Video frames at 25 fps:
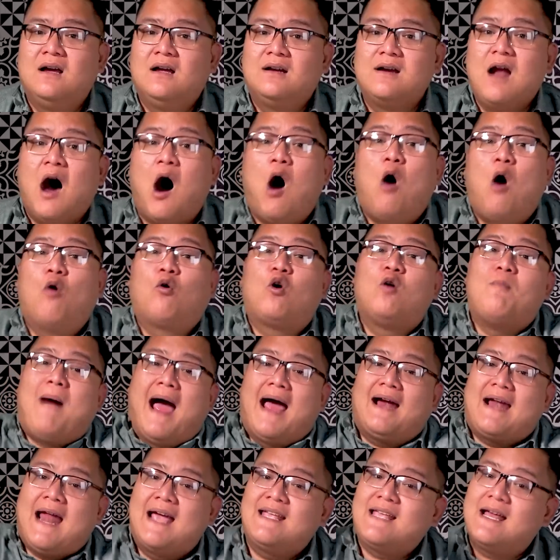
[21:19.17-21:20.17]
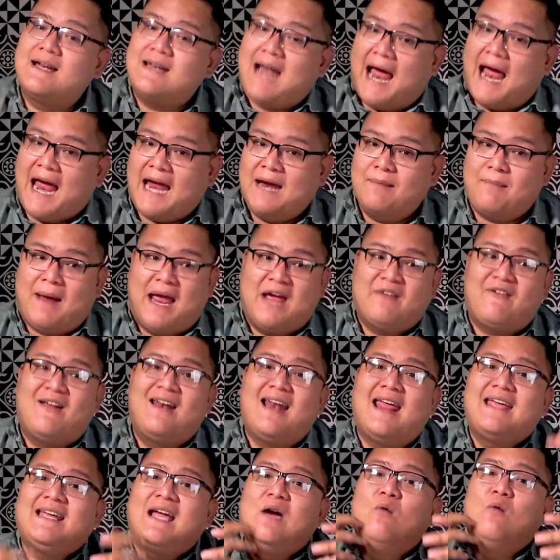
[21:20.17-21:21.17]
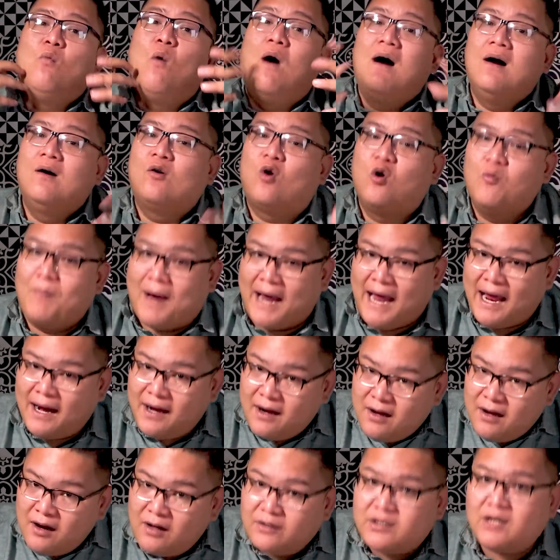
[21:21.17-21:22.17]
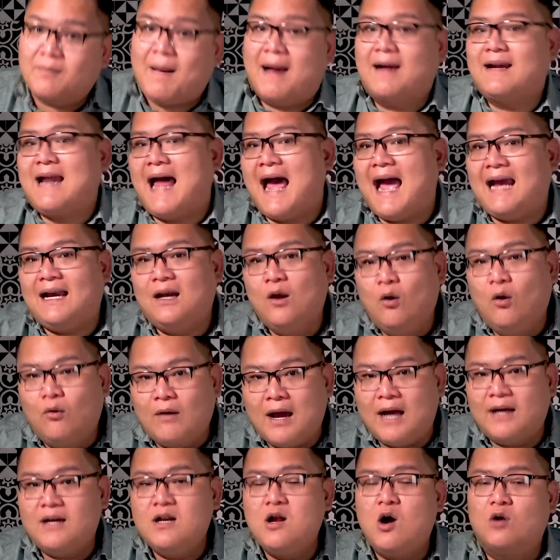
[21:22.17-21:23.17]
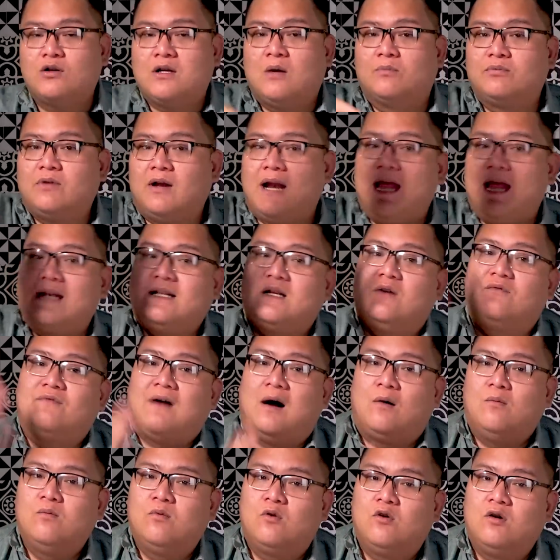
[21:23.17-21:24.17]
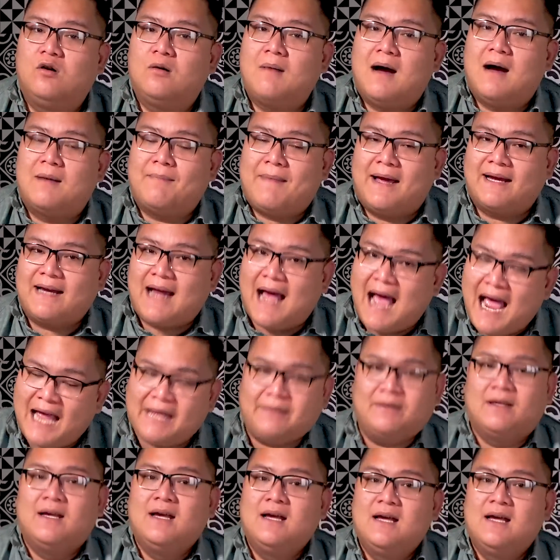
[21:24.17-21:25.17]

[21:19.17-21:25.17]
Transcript: đồ của bạn để trên này mẹ phải lấy cái quần của mẹ đưa cho bạn thai luôn á vô trong toilet trong phòng của ba mẹ thai